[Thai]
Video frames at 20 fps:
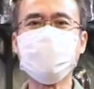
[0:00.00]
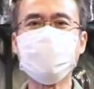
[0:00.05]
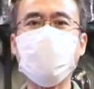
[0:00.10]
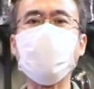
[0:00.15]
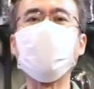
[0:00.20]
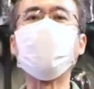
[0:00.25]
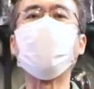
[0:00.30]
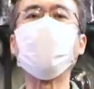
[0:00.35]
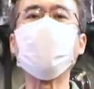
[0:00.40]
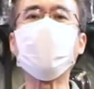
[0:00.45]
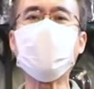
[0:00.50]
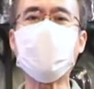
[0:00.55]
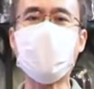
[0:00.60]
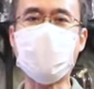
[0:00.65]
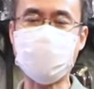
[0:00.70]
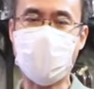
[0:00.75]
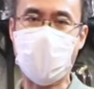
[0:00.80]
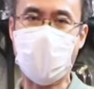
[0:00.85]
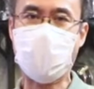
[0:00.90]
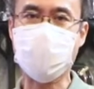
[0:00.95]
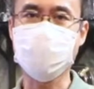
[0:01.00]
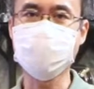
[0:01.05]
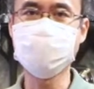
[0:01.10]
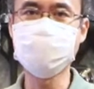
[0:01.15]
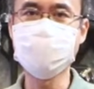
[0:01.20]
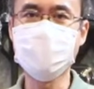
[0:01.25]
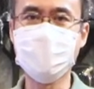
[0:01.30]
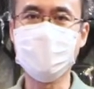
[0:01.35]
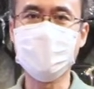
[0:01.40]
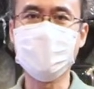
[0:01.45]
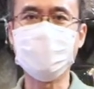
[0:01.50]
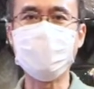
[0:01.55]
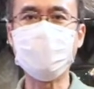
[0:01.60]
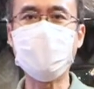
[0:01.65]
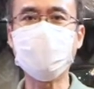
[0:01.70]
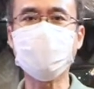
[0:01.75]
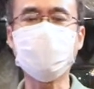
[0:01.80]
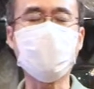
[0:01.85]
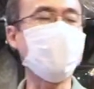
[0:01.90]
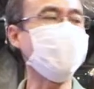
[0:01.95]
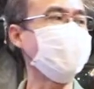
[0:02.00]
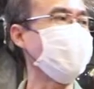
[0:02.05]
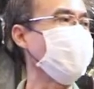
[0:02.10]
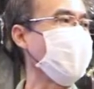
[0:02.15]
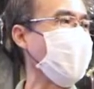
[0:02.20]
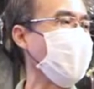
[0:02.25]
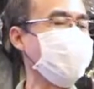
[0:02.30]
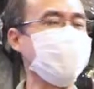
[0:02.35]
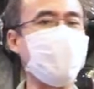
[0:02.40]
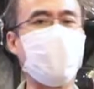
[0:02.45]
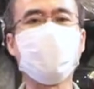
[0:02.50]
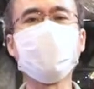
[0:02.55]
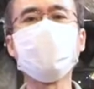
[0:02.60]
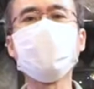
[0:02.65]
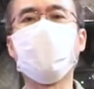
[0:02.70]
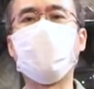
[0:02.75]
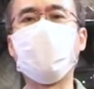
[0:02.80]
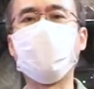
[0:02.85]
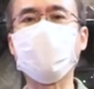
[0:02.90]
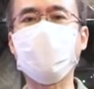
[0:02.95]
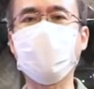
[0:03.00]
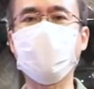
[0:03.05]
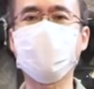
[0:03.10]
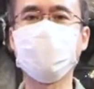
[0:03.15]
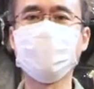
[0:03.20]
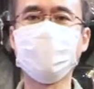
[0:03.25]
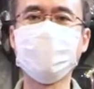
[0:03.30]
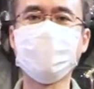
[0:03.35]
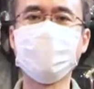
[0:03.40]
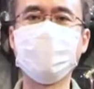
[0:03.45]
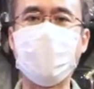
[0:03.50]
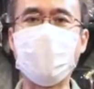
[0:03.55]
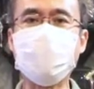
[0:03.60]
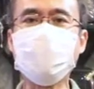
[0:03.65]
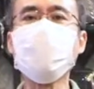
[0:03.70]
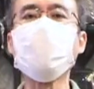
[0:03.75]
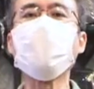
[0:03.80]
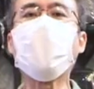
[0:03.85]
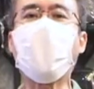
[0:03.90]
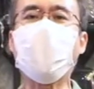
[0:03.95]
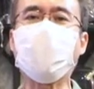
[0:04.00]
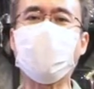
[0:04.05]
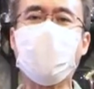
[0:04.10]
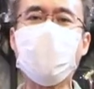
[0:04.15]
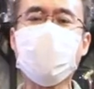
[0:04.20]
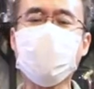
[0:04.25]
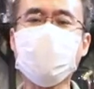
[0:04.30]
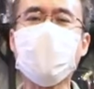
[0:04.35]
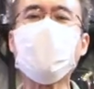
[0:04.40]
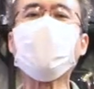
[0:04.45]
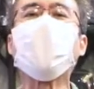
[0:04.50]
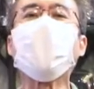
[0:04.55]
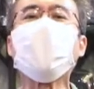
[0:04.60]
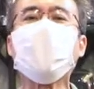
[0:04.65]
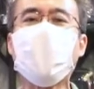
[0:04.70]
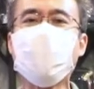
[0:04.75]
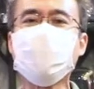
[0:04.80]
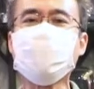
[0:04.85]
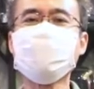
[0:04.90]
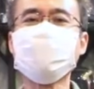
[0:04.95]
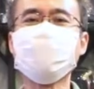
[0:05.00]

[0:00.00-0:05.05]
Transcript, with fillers: ส่งผลระยะยาว ยิ่งตอนนี้อ่ะอย่างหนอเนี้ยอายุมากแล้วไม่ไหวแล้ว